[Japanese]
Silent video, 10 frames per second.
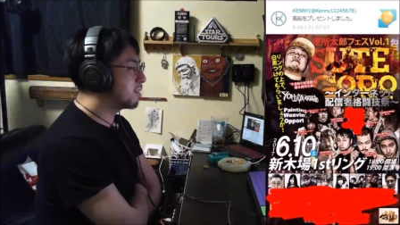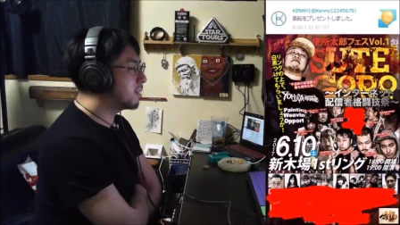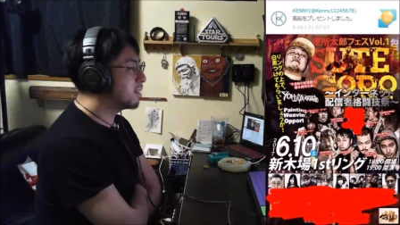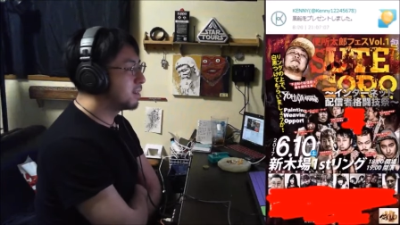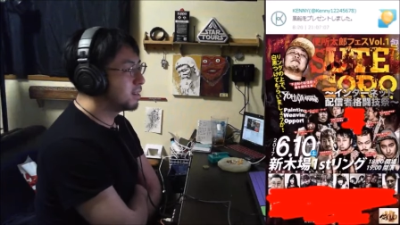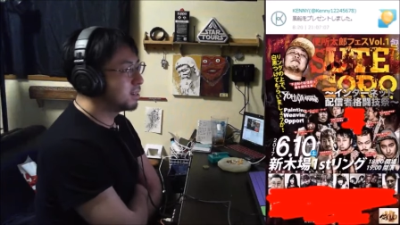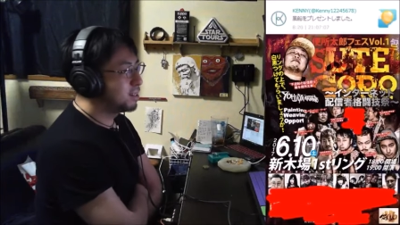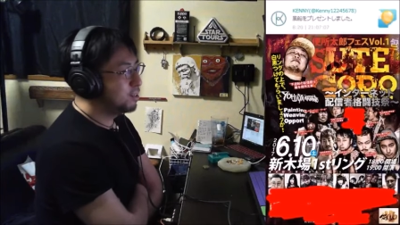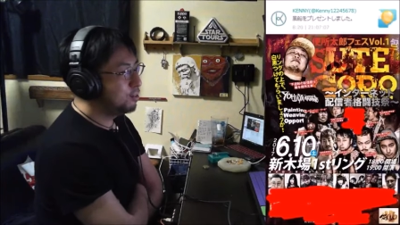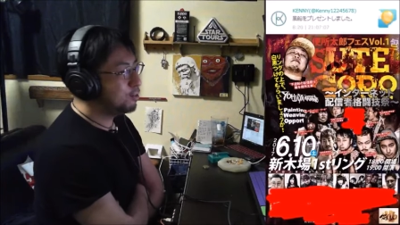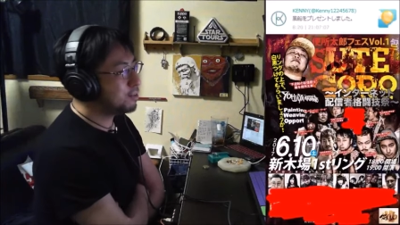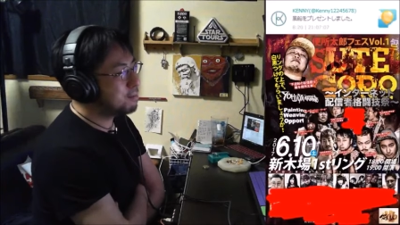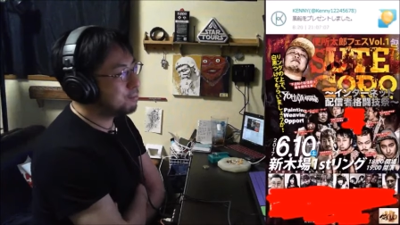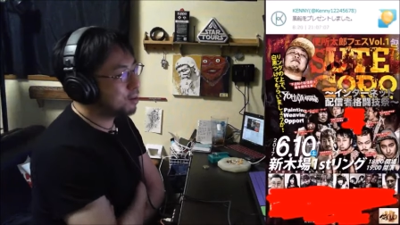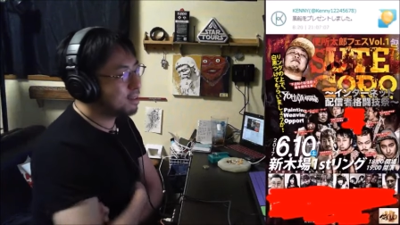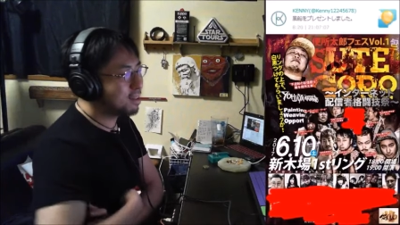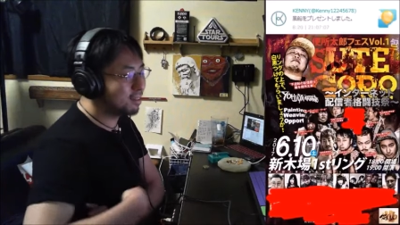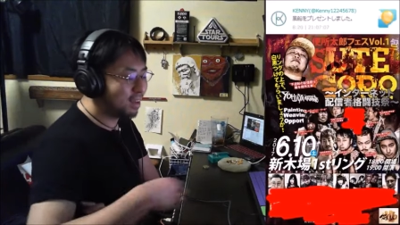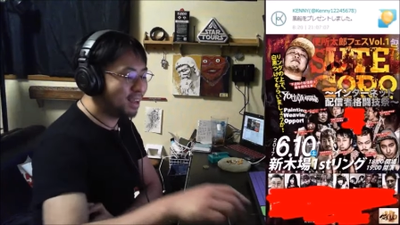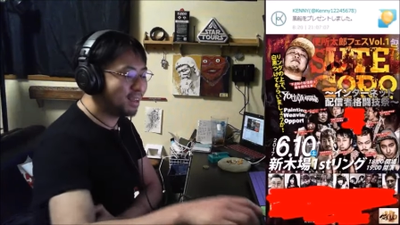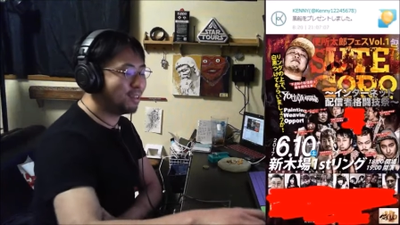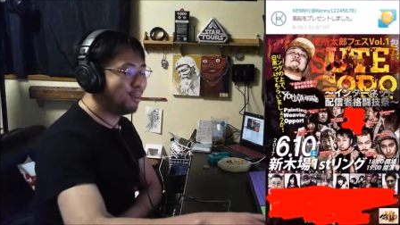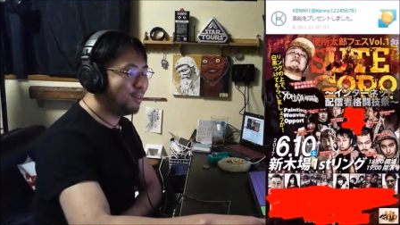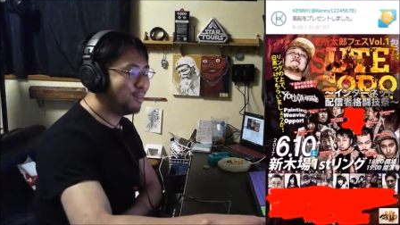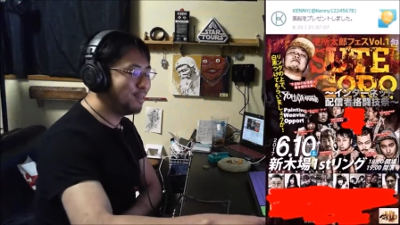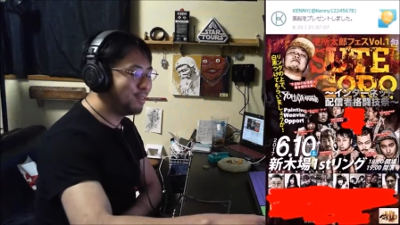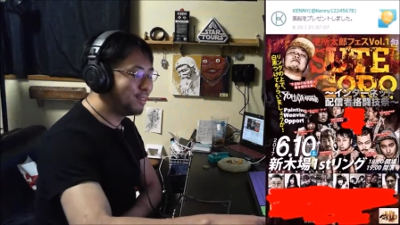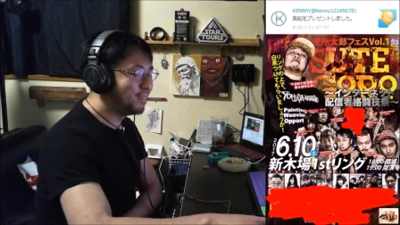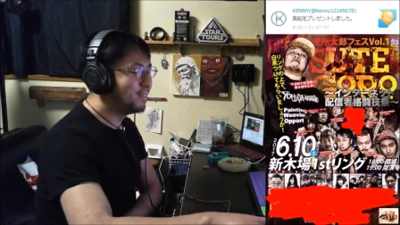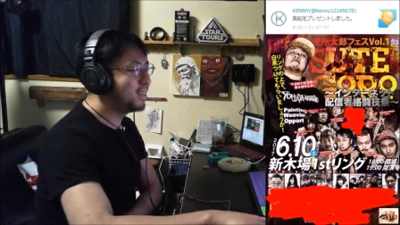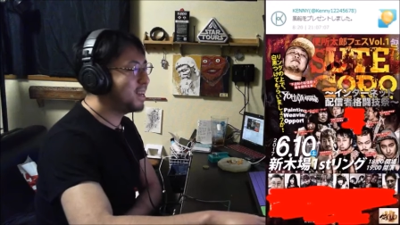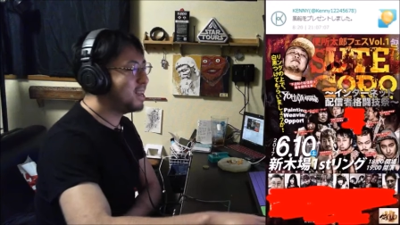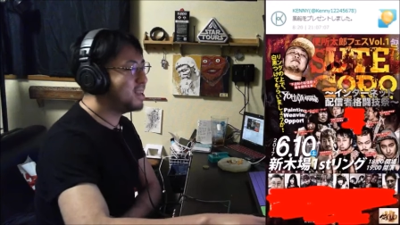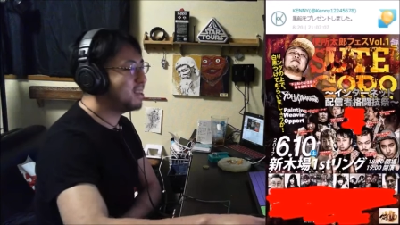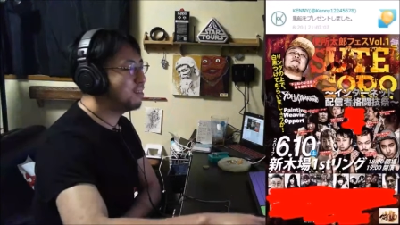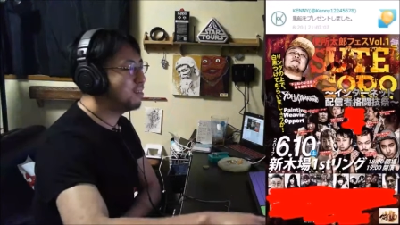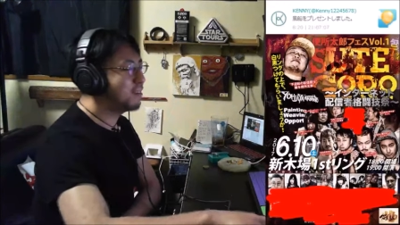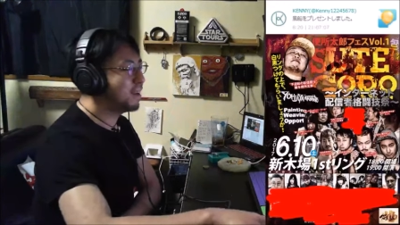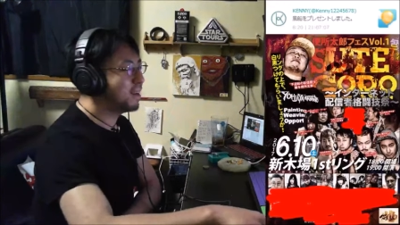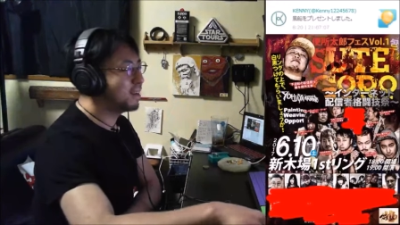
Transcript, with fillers: 風船プレゼントありがとうケニーさん風船ありがと